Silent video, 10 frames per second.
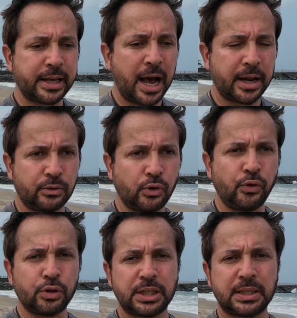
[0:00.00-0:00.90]
Yani
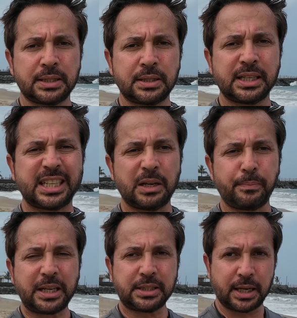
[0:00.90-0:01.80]
ufuk çizgisini
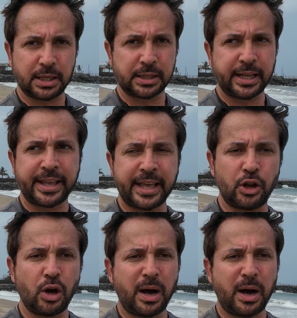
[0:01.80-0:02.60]
45 derece dengeliyor.